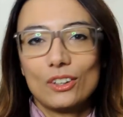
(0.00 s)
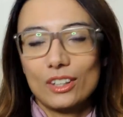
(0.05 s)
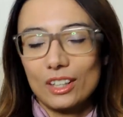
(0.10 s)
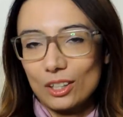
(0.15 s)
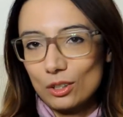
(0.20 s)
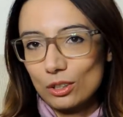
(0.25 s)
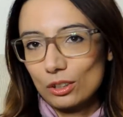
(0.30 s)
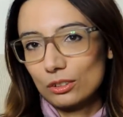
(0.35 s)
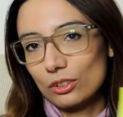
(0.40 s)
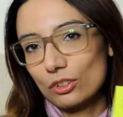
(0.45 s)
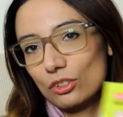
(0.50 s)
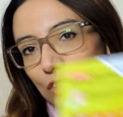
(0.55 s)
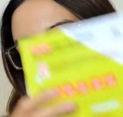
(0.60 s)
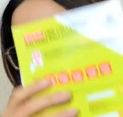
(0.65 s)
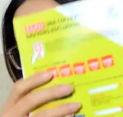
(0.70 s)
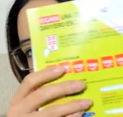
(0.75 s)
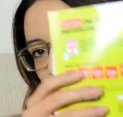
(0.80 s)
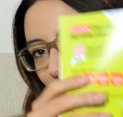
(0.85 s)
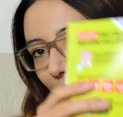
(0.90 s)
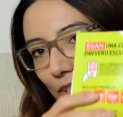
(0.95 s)
Ho raccolto
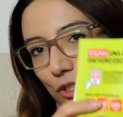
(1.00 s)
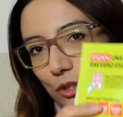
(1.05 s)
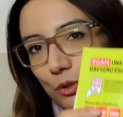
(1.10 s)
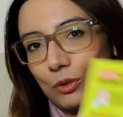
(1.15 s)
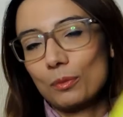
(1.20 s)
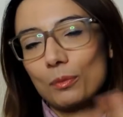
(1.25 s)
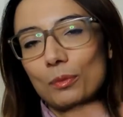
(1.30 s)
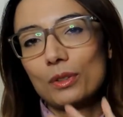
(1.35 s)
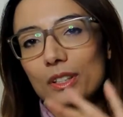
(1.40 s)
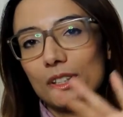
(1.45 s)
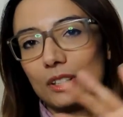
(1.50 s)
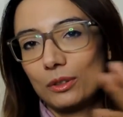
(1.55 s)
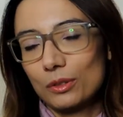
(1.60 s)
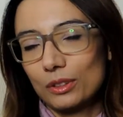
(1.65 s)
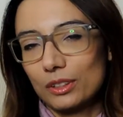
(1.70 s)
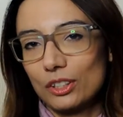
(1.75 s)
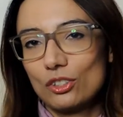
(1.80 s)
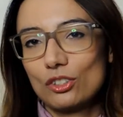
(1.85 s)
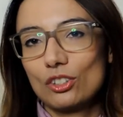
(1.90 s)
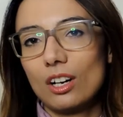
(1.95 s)
già altri 5 bollini,
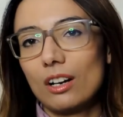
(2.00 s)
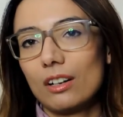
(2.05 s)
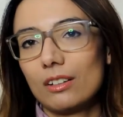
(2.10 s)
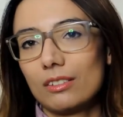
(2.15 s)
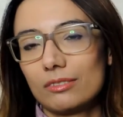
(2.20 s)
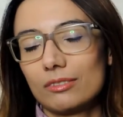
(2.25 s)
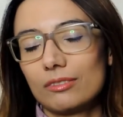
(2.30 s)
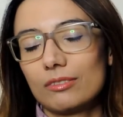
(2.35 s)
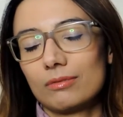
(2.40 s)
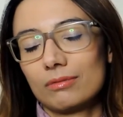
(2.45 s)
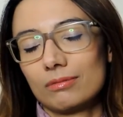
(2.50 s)
quindi già